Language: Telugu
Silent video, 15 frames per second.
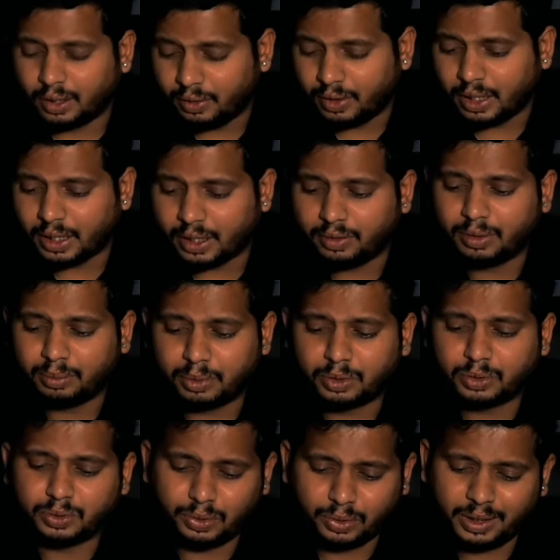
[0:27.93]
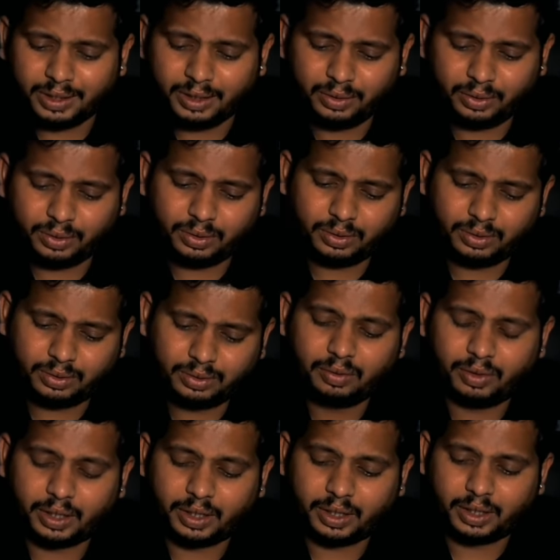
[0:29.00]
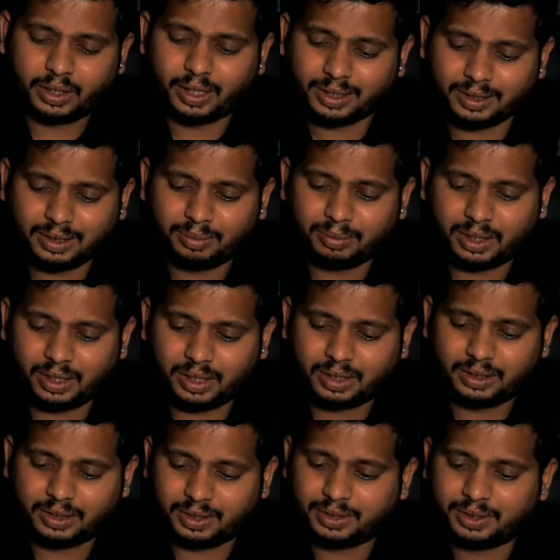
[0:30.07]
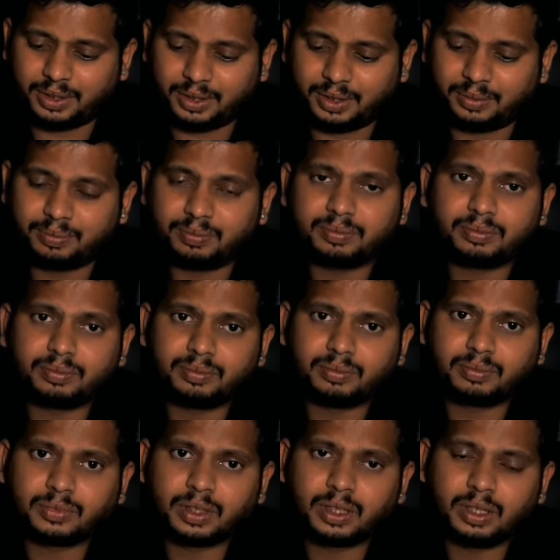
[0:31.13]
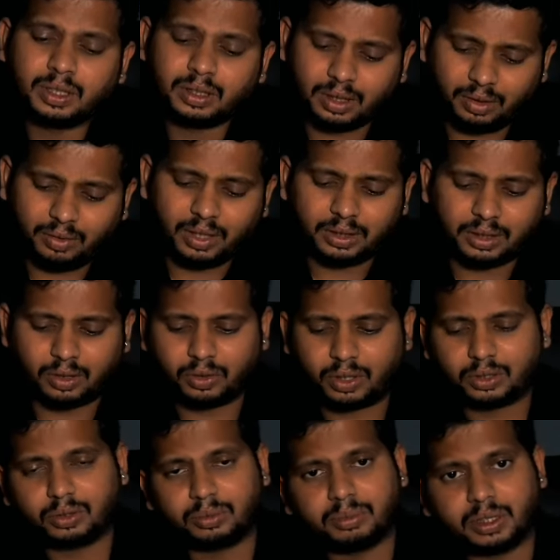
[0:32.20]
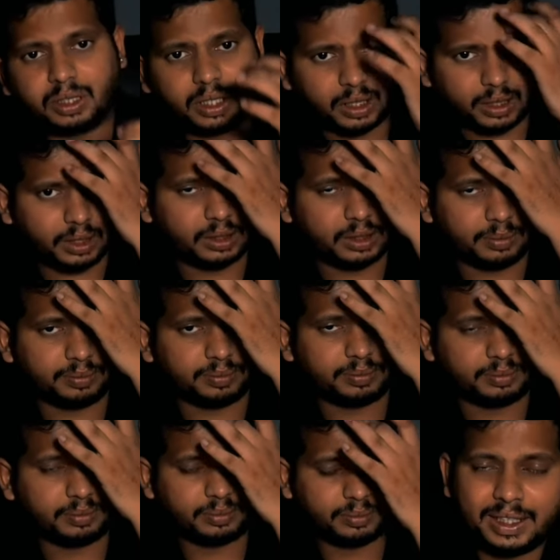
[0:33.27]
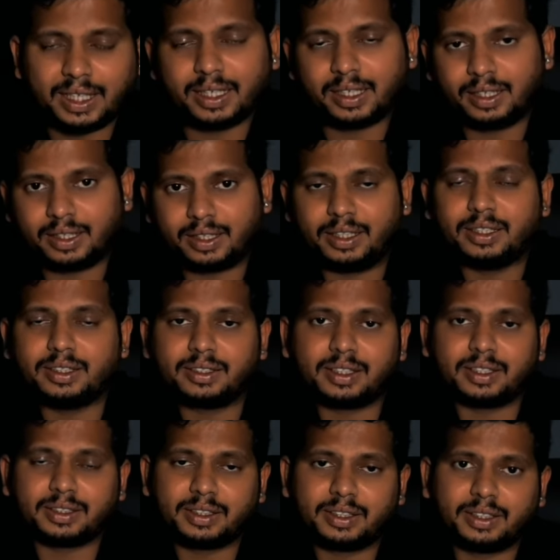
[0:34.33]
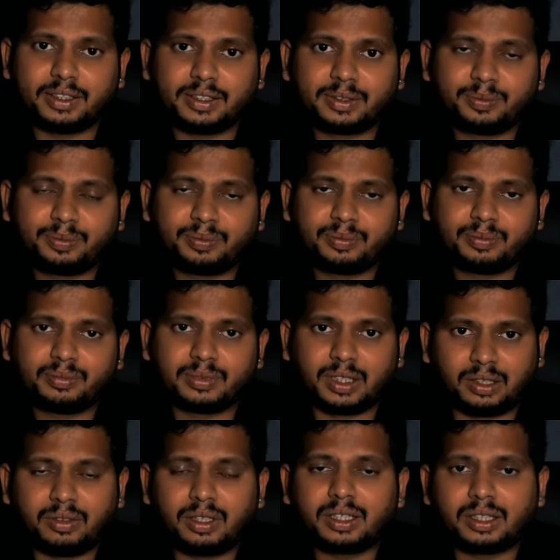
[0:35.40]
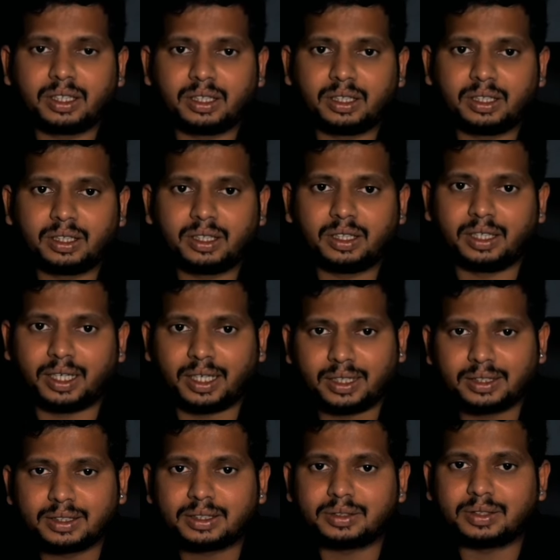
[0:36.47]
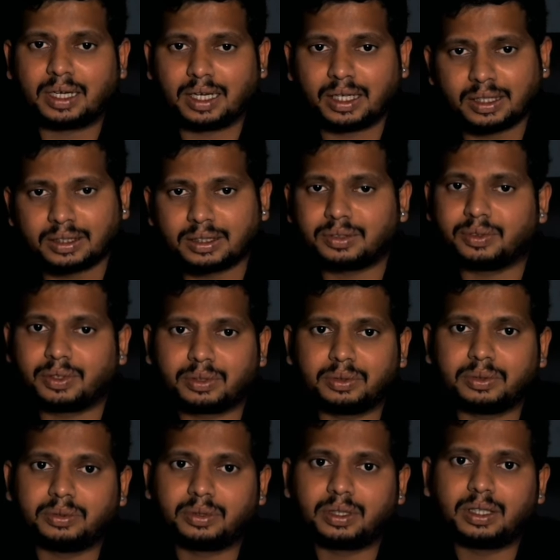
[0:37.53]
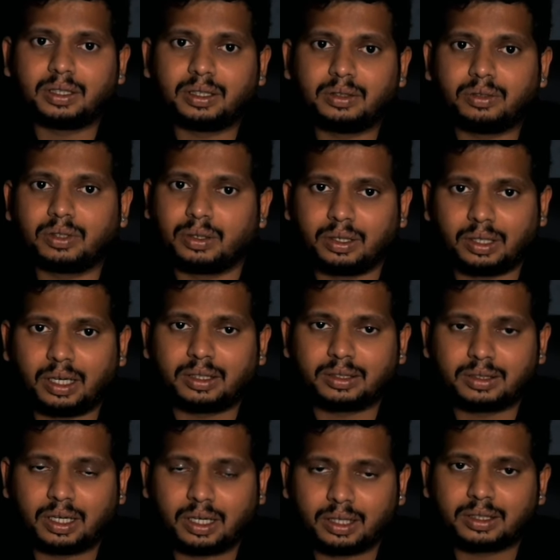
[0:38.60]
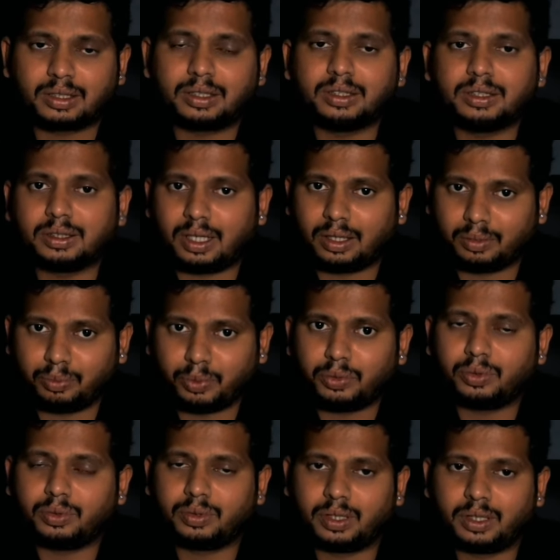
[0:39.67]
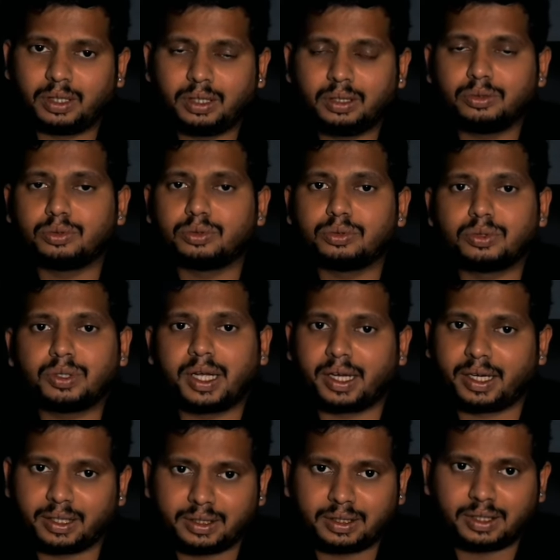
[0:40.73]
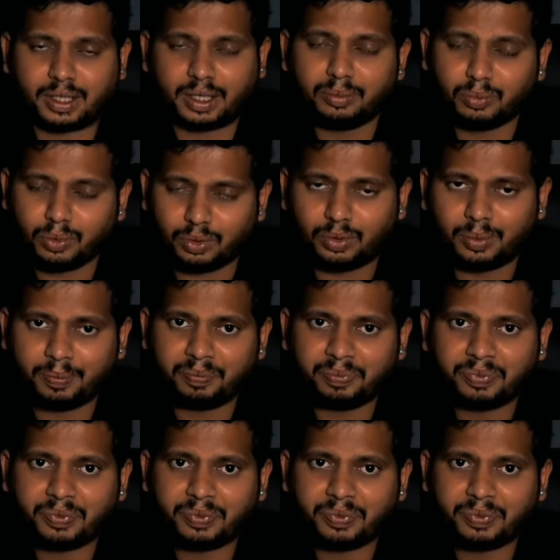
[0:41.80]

రెండు వేల ఇరవై మూడు జూలైలో వీళ్ళకి ఎగ్జామ్ కండక్ట్ చేసి తర్వాత ఒక తొమ్మిది నెలల క్రితం టిఆర్ఎల్ రిలీజ్ చేసి తర్వాత లాస్ట్ ఆగస్ట్ వరకు కూడా ఒక లాస్ట్ ఆగస్ట్ నుంచి దానికి ముందు అంటే జూన్ జూలై ఆగస్ట్ టైంలో